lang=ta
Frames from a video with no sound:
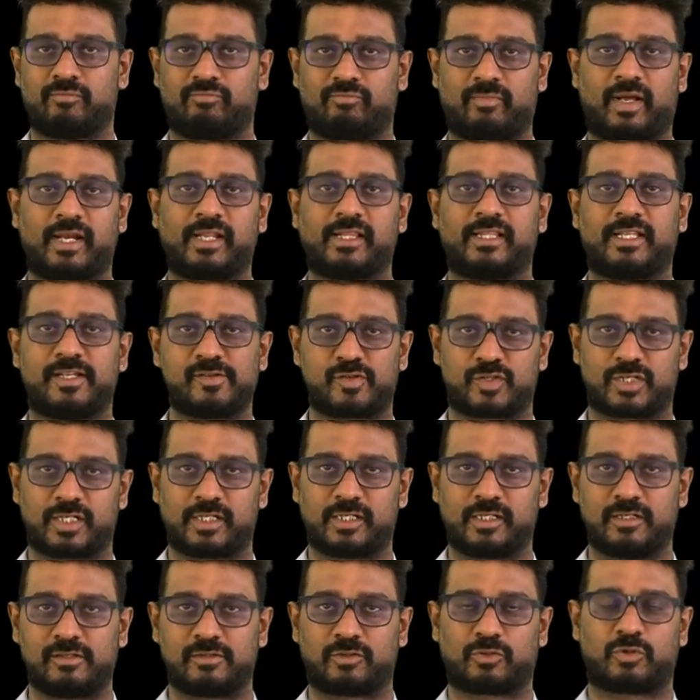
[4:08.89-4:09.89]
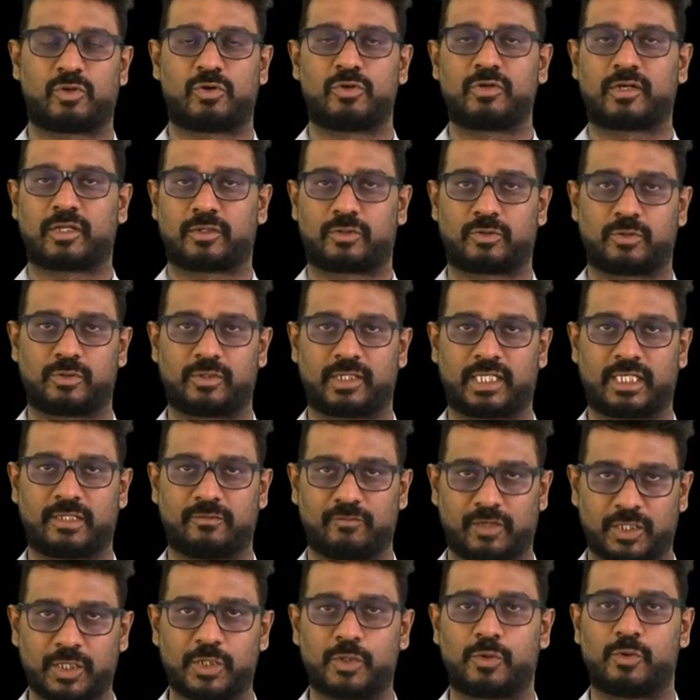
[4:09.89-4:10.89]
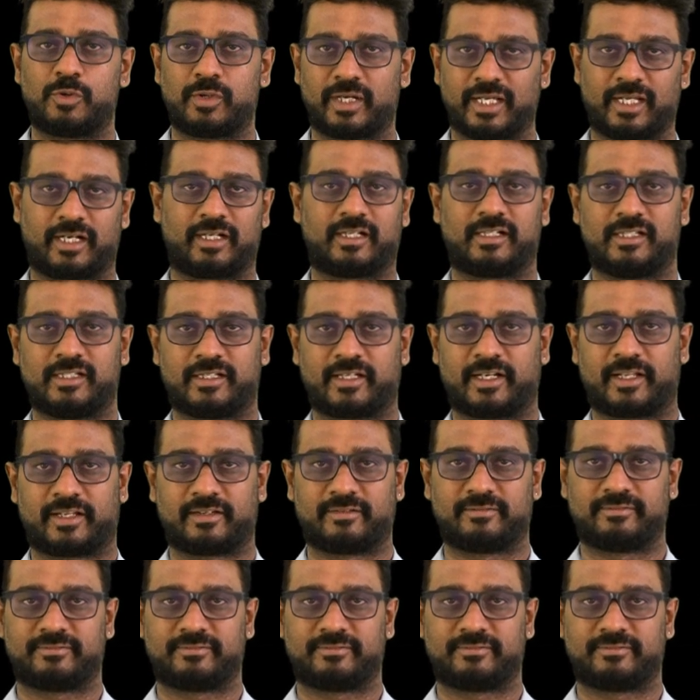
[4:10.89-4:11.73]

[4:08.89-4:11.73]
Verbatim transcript: மனித எச்சங்கள் தோண்ட தோண்ட வந்து கொண்டே இருக்கின்றன